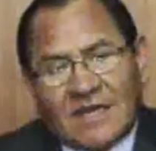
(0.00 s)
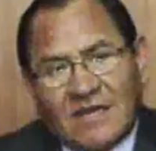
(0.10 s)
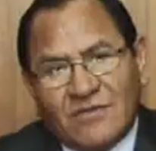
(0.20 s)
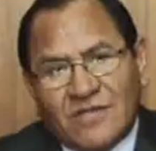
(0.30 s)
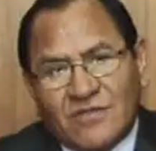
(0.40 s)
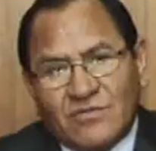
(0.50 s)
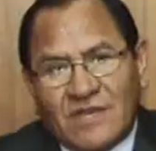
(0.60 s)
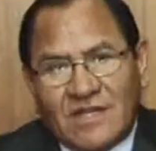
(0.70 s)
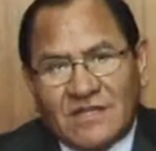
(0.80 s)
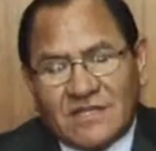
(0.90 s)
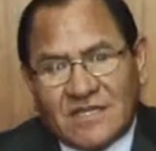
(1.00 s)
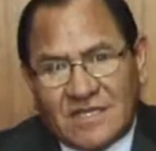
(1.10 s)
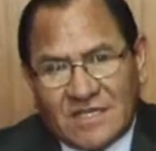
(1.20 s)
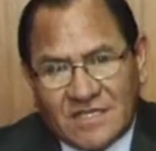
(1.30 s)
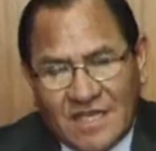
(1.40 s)
que aquellos estudiantes
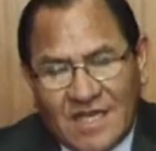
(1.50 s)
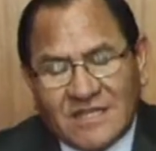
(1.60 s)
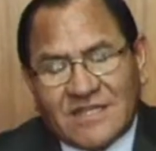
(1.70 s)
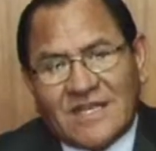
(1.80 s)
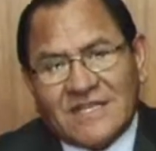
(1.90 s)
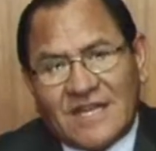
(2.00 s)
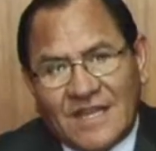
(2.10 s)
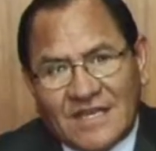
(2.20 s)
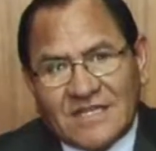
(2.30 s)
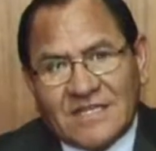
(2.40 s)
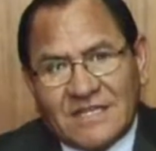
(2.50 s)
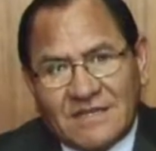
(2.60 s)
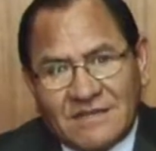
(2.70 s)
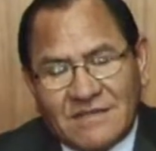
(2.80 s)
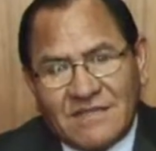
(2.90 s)
que desean trasladarse
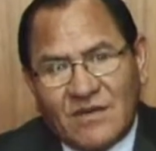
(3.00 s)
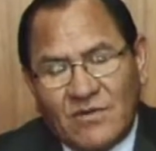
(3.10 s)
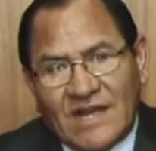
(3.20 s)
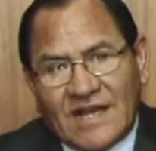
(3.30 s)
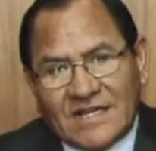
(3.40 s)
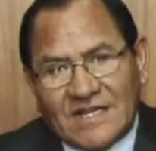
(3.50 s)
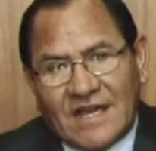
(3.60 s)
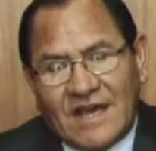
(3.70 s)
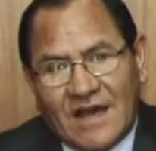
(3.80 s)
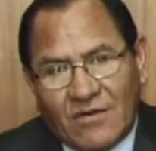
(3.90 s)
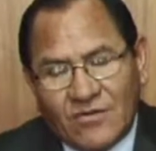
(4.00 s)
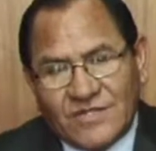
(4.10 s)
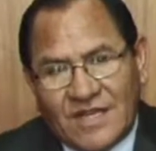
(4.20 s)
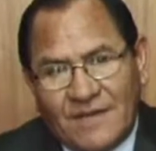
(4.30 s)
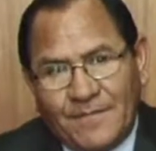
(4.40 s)
de una carrera a
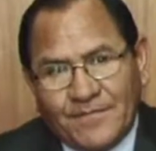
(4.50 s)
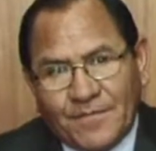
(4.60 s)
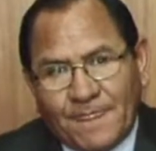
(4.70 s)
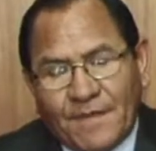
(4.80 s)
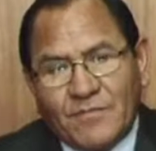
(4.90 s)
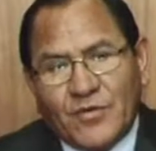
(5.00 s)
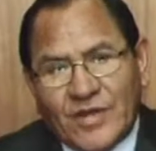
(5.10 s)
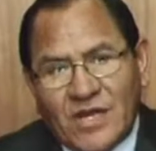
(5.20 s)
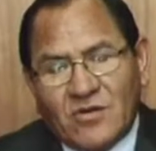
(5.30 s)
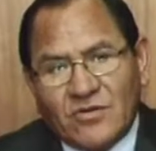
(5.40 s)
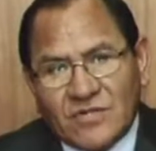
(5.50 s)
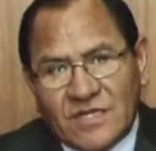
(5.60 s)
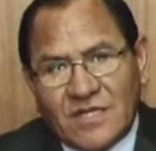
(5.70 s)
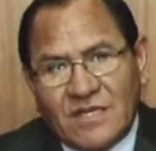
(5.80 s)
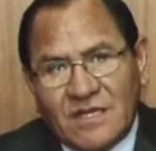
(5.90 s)
otra podrán
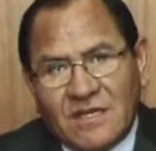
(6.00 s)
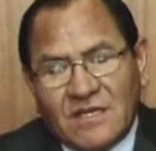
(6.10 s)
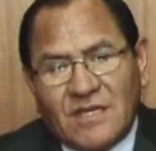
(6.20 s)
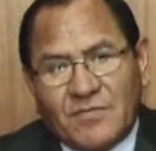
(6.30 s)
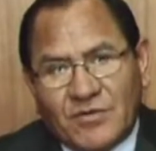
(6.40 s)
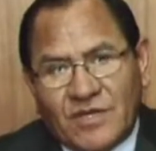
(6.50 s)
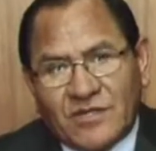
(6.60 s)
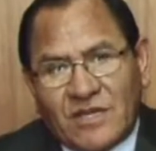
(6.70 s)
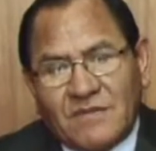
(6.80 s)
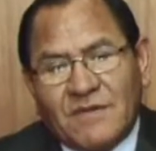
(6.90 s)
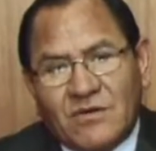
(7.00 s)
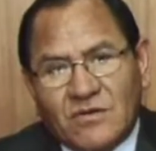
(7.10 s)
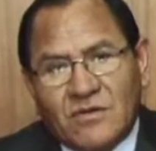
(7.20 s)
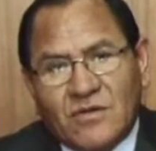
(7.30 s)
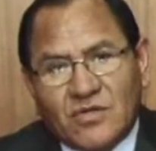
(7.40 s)
conocer y proyectar
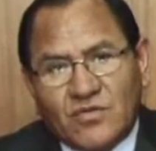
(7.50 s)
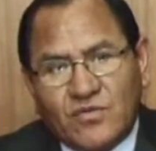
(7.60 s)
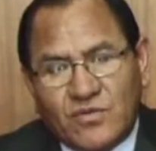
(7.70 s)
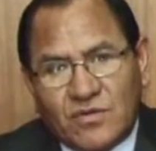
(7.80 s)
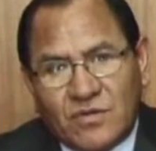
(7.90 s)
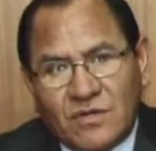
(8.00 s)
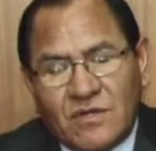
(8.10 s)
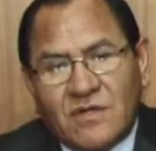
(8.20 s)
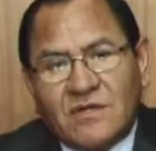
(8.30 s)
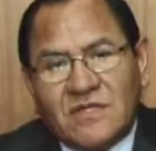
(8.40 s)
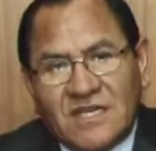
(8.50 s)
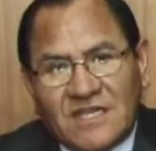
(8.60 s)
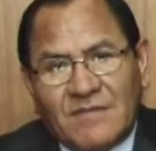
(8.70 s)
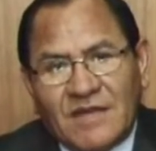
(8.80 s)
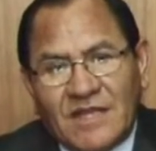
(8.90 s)
mejor su futuro. De
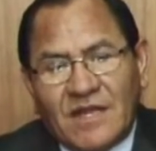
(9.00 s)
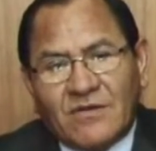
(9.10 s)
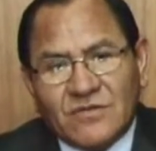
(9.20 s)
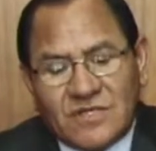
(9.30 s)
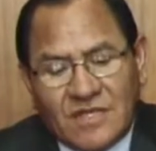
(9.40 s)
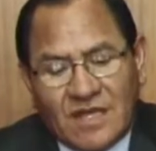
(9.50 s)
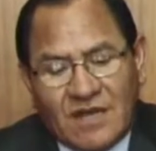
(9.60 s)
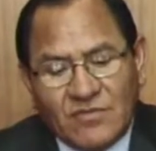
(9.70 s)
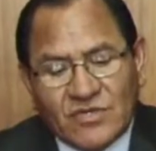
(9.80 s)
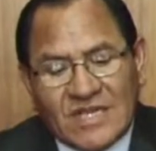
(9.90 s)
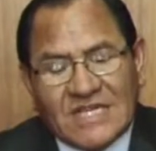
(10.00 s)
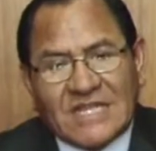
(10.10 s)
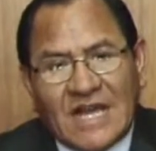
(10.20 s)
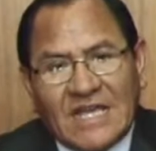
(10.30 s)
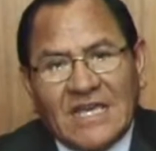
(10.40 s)
esta manera consideramos que
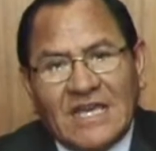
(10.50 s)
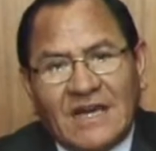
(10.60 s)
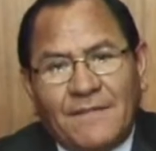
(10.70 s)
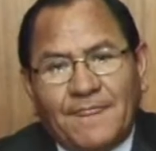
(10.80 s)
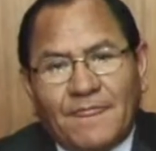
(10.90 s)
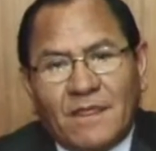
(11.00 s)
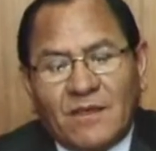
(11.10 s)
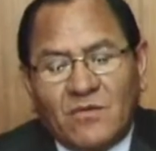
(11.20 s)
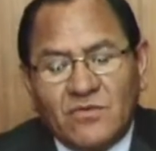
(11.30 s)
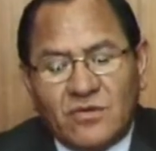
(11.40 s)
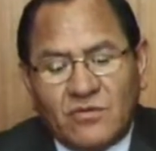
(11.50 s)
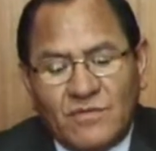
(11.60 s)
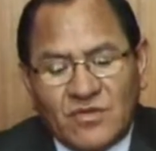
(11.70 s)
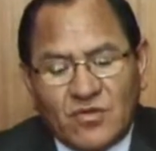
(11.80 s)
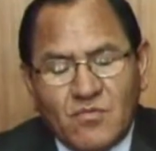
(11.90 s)
esta guía, un
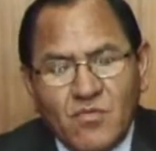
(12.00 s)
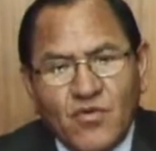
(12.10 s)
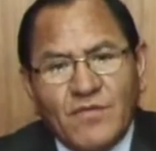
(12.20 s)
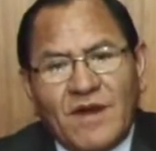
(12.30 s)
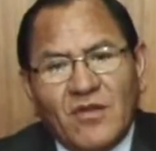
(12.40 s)
documento muy